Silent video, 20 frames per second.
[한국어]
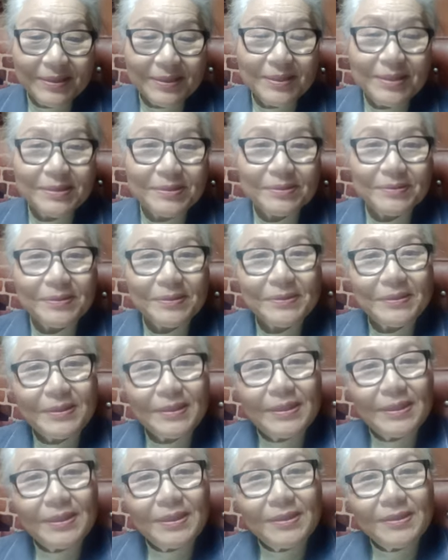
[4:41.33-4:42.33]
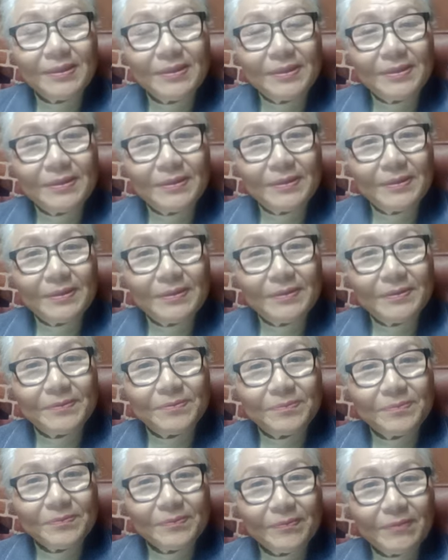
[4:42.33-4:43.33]
그래서 어,
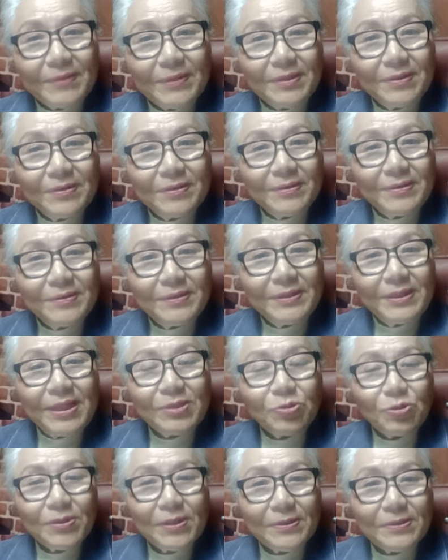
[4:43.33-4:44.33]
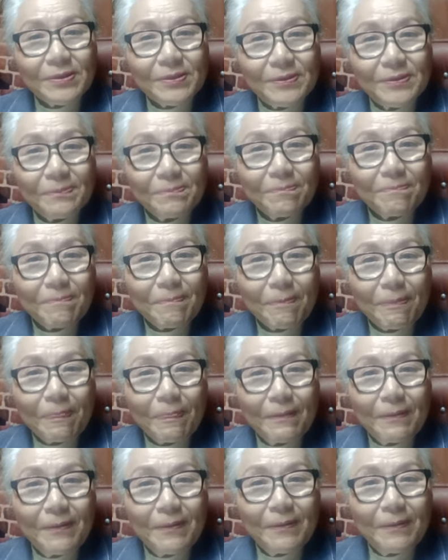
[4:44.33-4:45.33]
예수께서
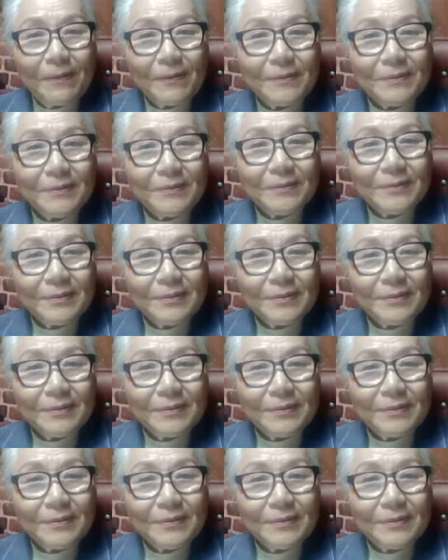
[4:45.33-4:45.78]
어,